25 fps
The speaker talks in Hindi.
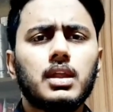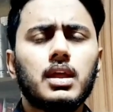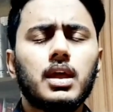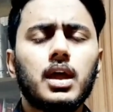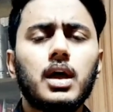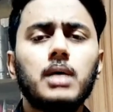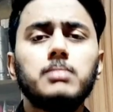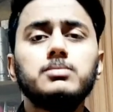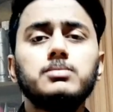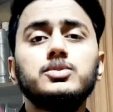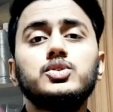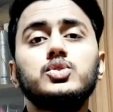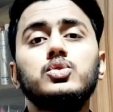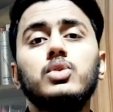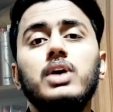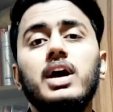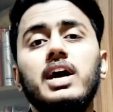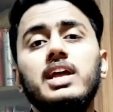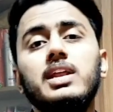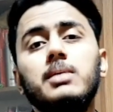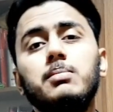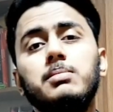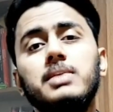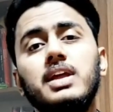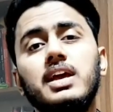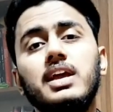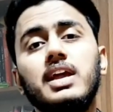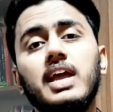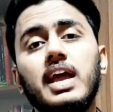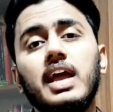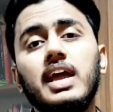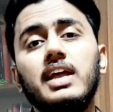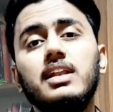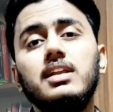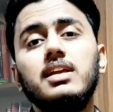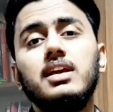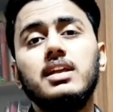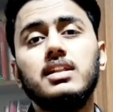हम जहैर इबन
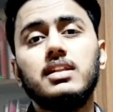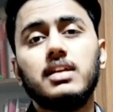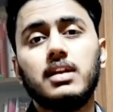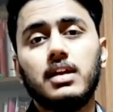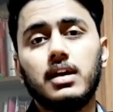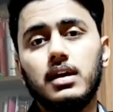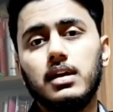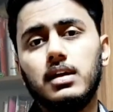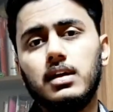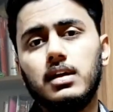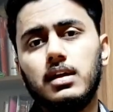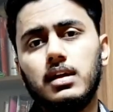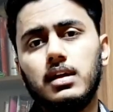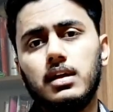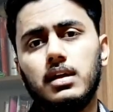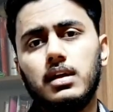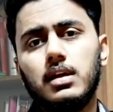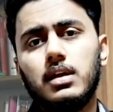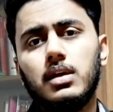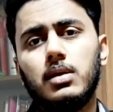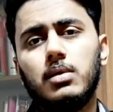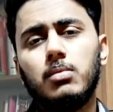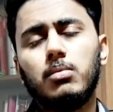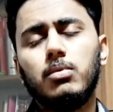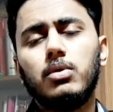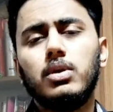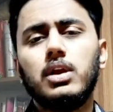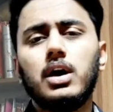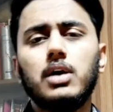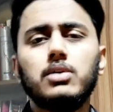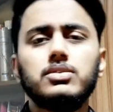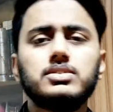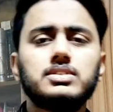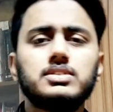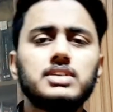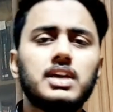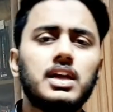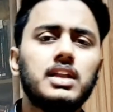कैन की तरह मौला
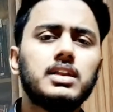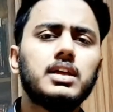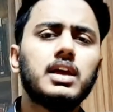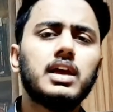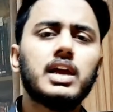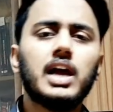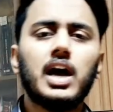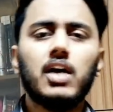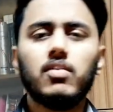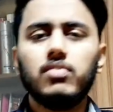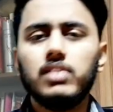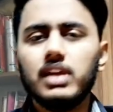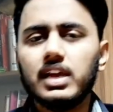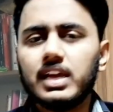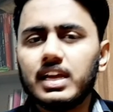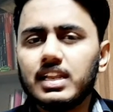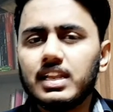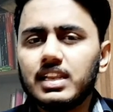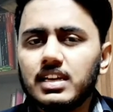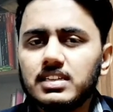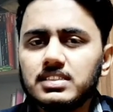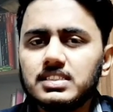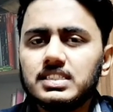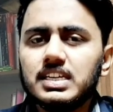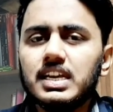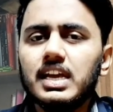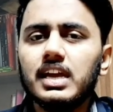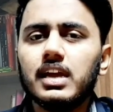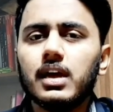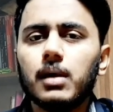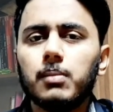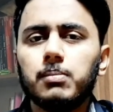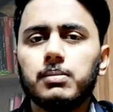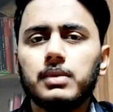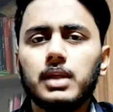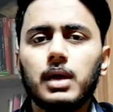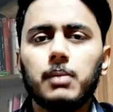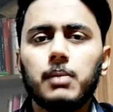हुसैन के काफ़िले के नज़दीक
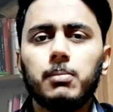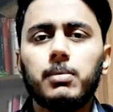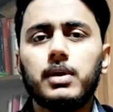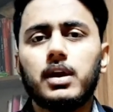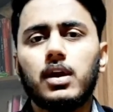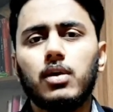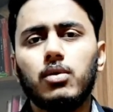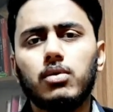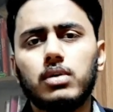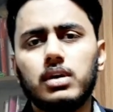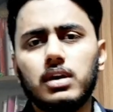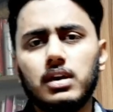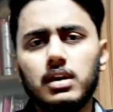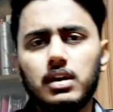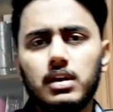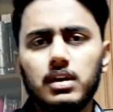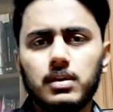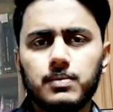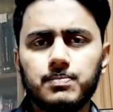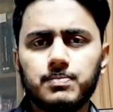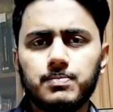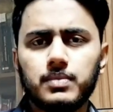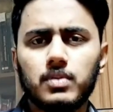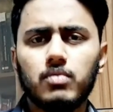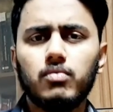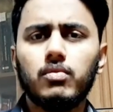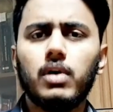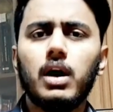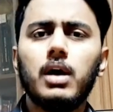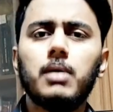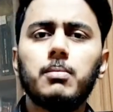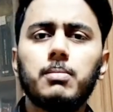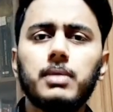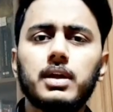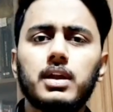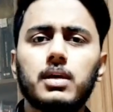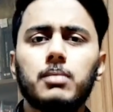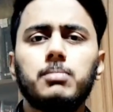अपना पड़ाव कर लें वहाँ
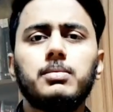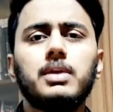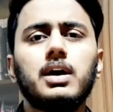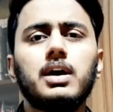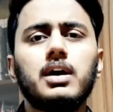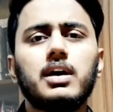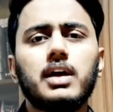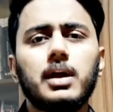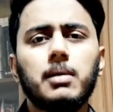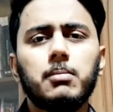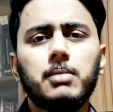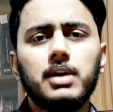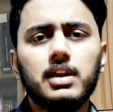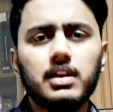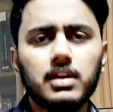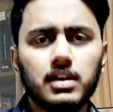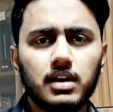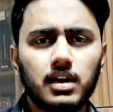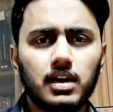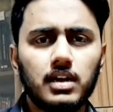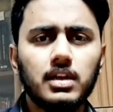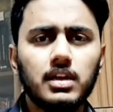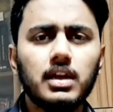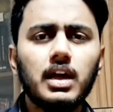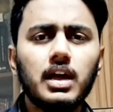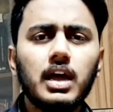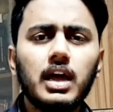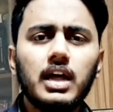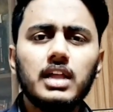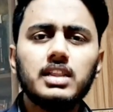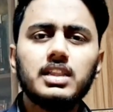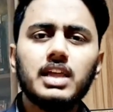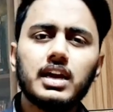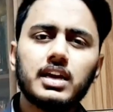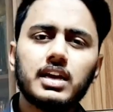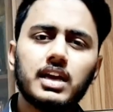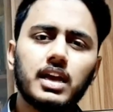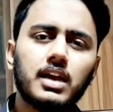पर अपना खेमा लगा लें
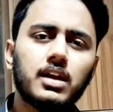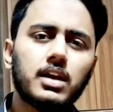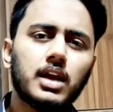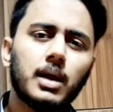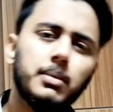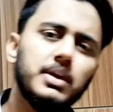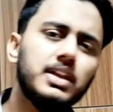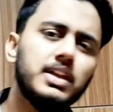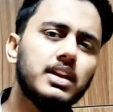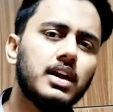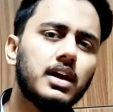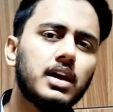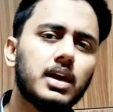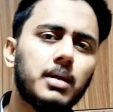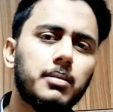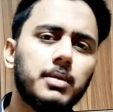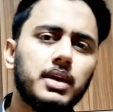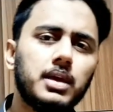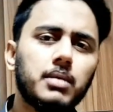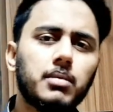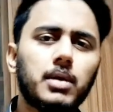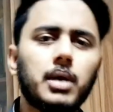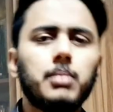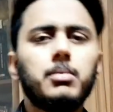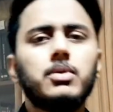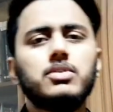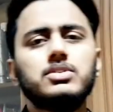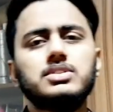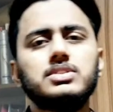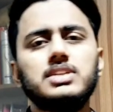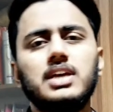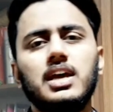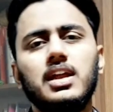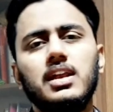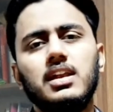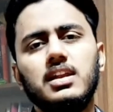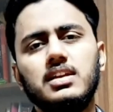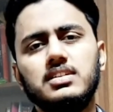ताकि कभी ना कभी इमाम
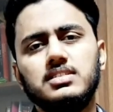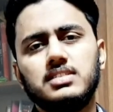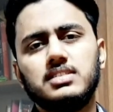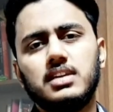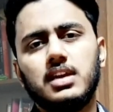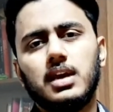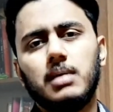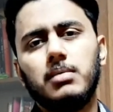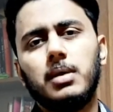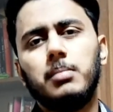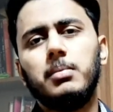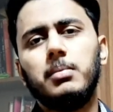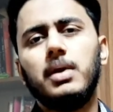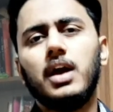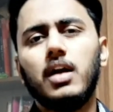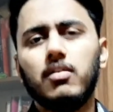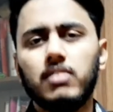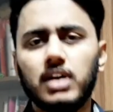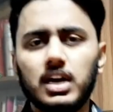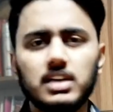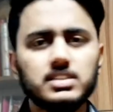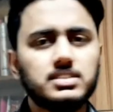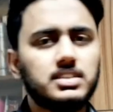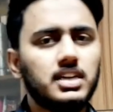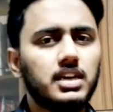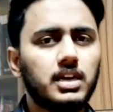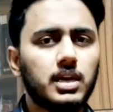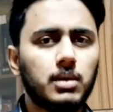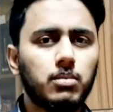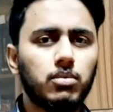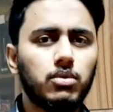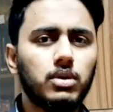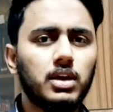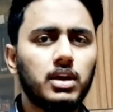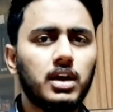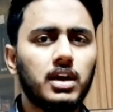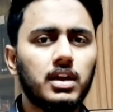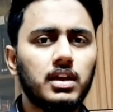हुसैन इस्लाम हमें आवाज़ दे के
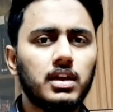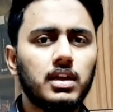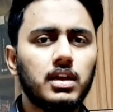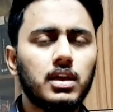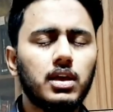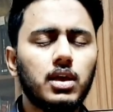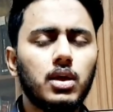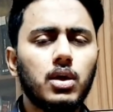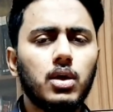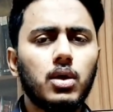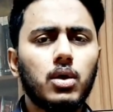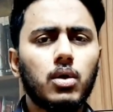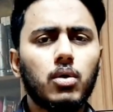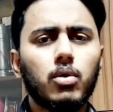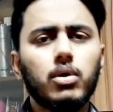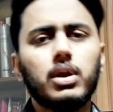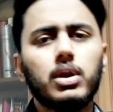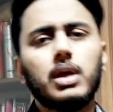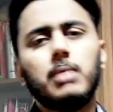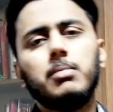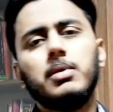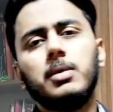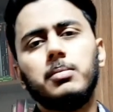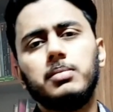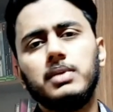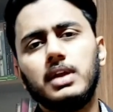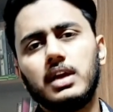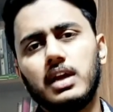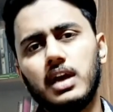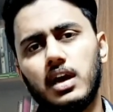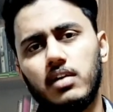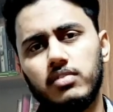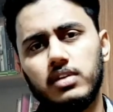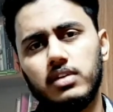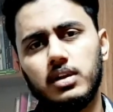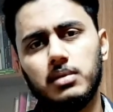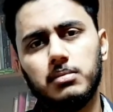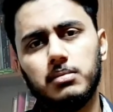बुला लें और हमें अपने
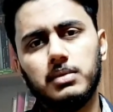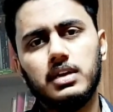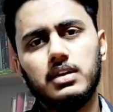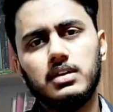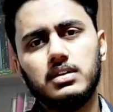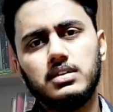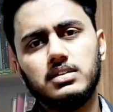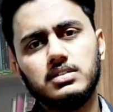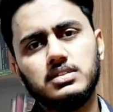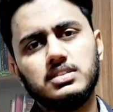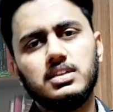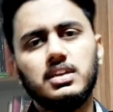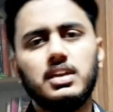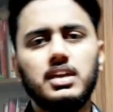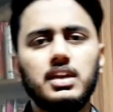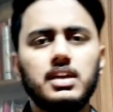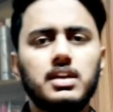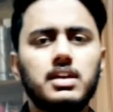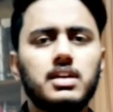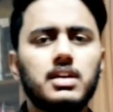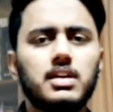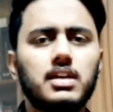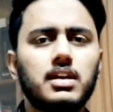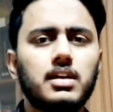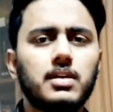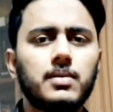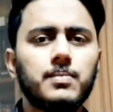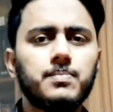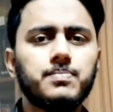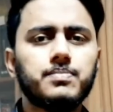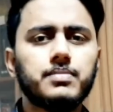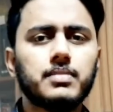काफ़िले में शरीक कर लें